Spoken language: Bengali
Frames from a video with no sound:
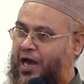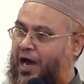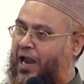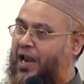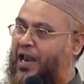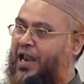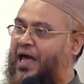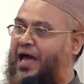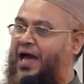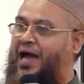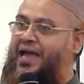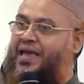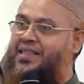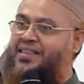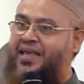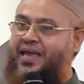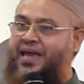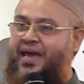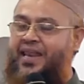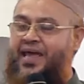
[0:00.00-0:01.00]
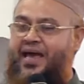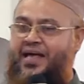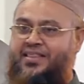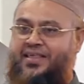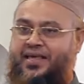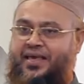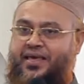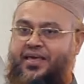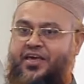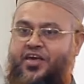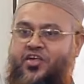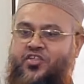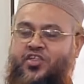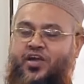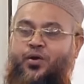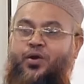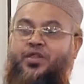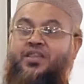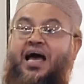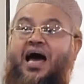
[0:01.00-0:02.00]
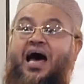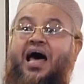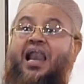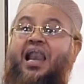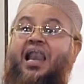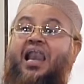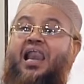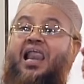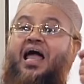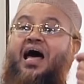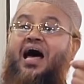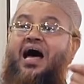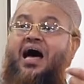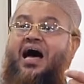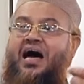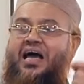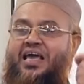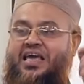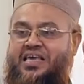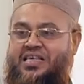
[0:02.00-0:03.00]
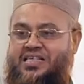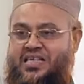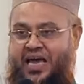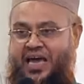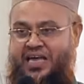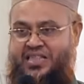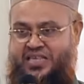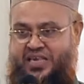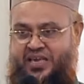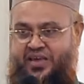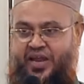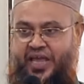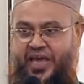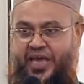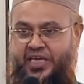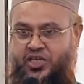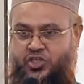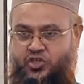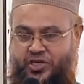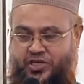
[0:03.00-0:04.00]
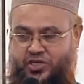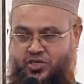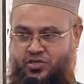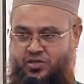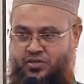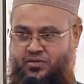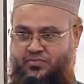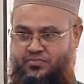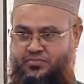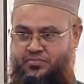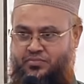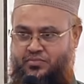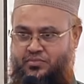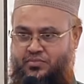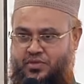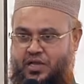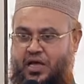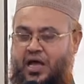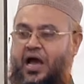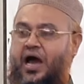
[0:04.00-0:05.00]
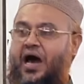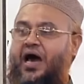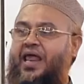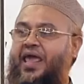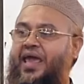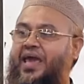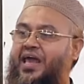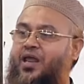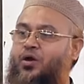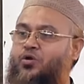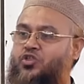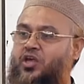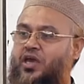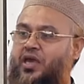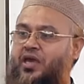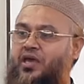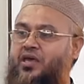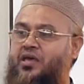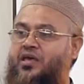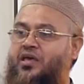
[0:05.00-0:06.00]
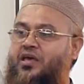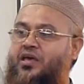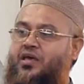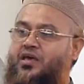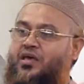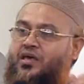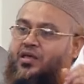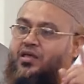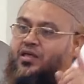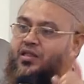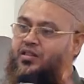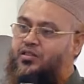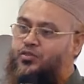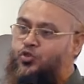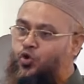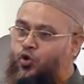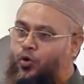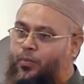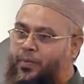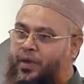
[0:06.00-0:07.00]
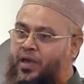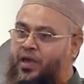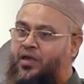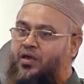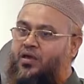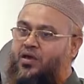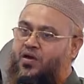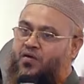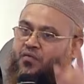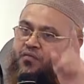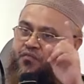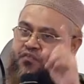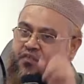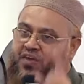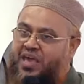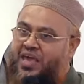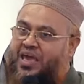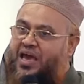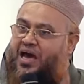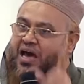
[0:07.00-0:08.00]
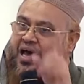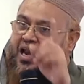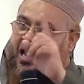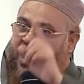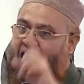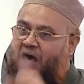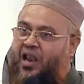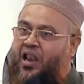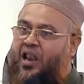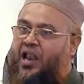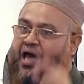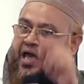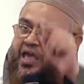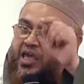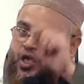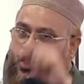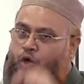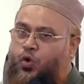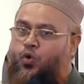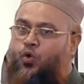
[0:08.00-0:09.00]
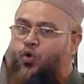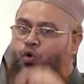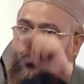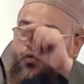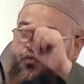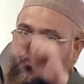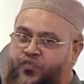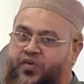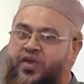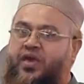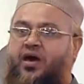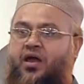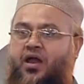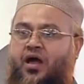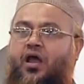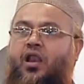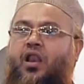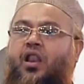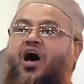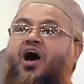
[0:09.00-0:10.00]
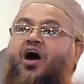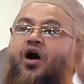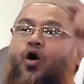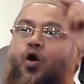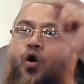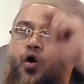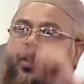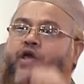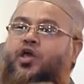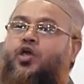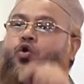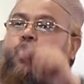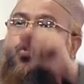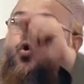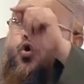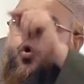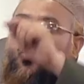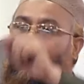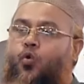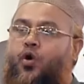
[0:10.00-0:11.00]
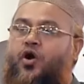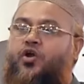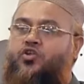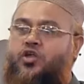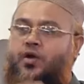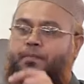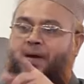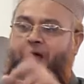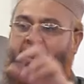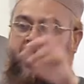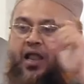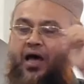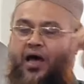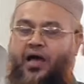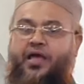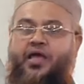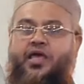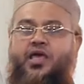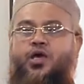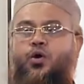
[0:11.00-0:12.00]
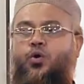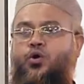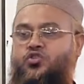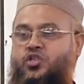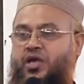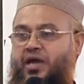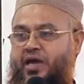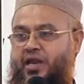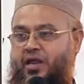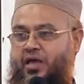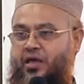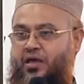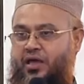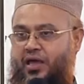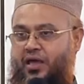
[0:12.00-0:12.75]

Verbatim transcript: আল্লাহ আগে যেখানে আছে সেখানে হচ্ছে আল্লাহ ইজ হ্যাজ ক্রিয়েটেড আর এখানে হচ্ছে কি তুমি ফিয়ার আল্লাহ ইউ ফিয়ার আল্লাহ আর ইউ ওয়ার্শিপ আল্লাহ ইউ হচ্ছে এখানে